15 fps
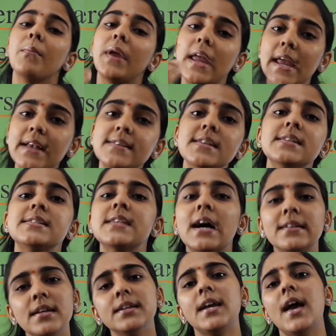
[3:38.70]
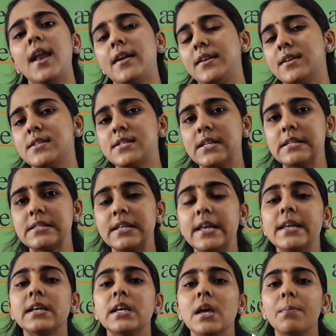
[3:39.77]
हम एक से ज़्यादा कैरेक्टरिस्टिक्स
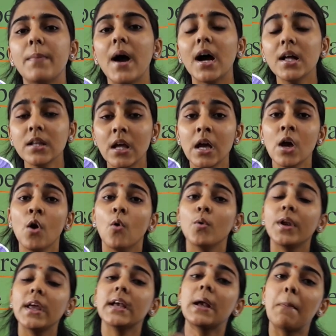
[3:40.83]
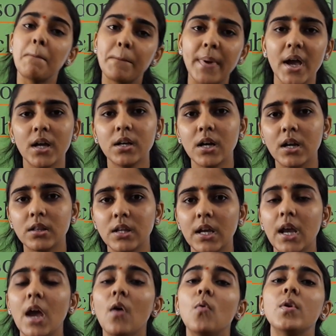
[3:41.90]
लेने के बाद उन्हें कंपेयर करते
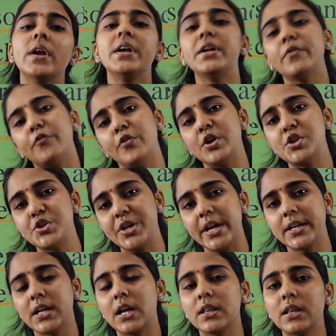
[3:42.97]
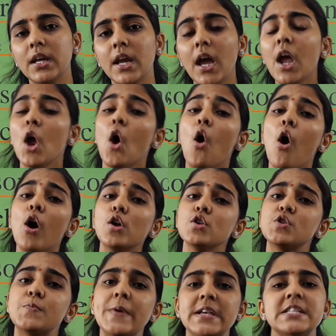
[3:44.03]
हैं उन्हें डिफ्रेंशिएट करते हैं
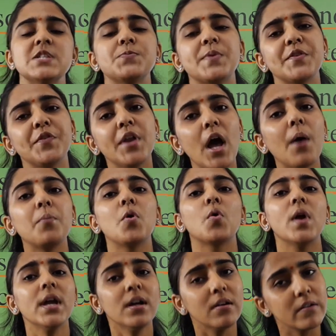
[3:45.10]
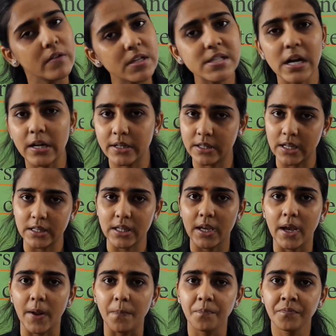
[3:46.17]
और उस बेसिस पर फिर हम लोग एक रिजल्ट देते
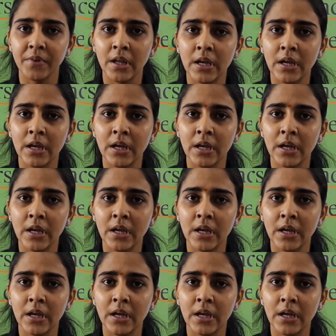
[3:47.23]
हैं